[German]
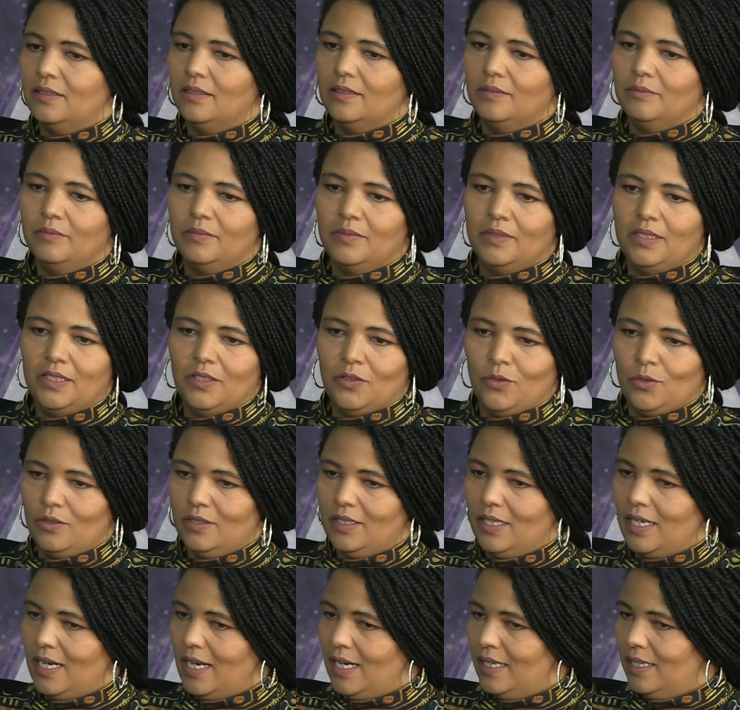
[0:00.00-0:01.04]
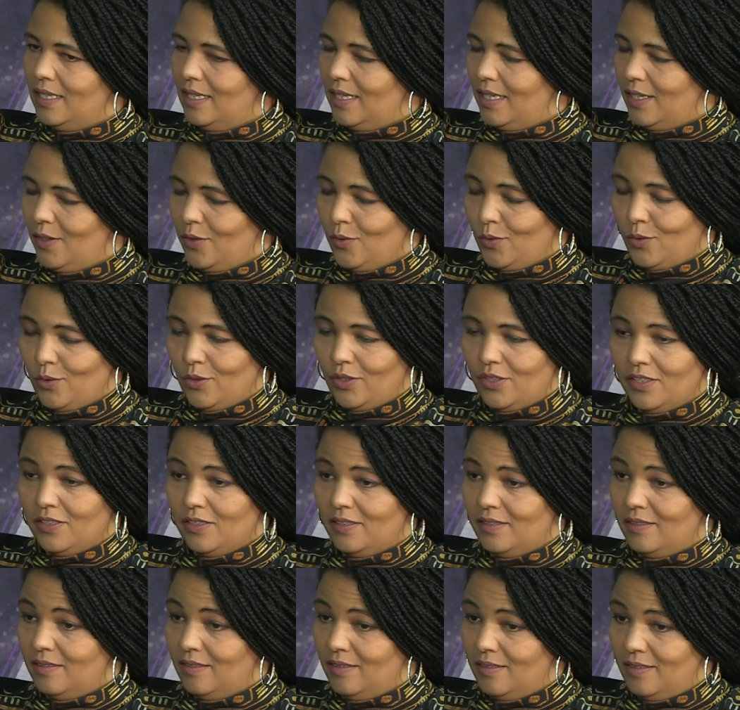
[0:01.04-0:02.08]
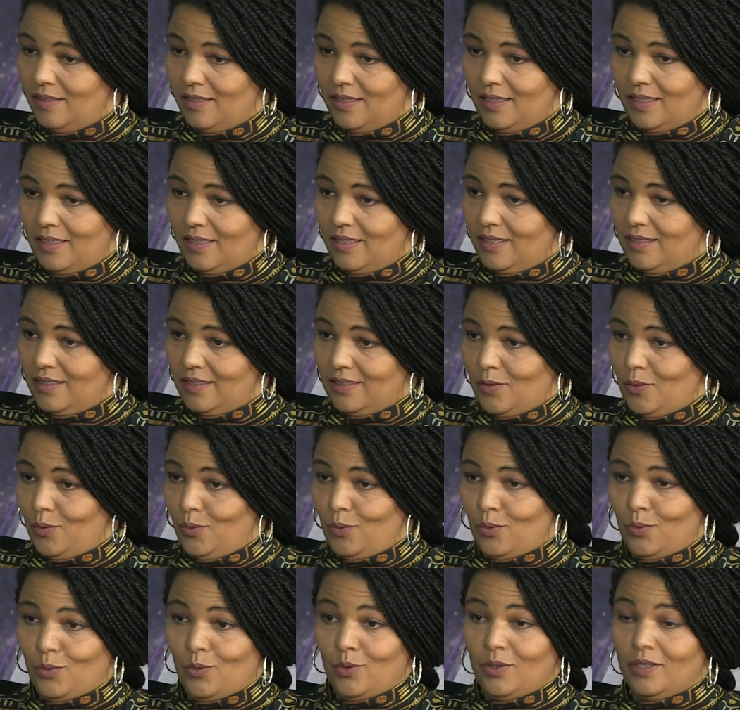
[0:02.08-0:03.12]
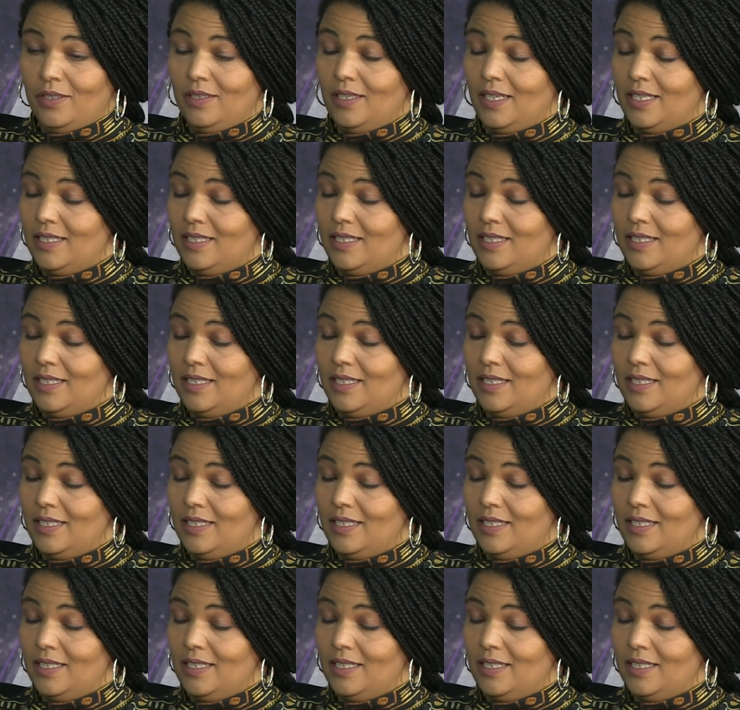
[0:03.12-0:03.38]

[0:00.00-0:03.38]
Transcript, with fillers: Ähm, ich konnte keinerlei Geräusche hören.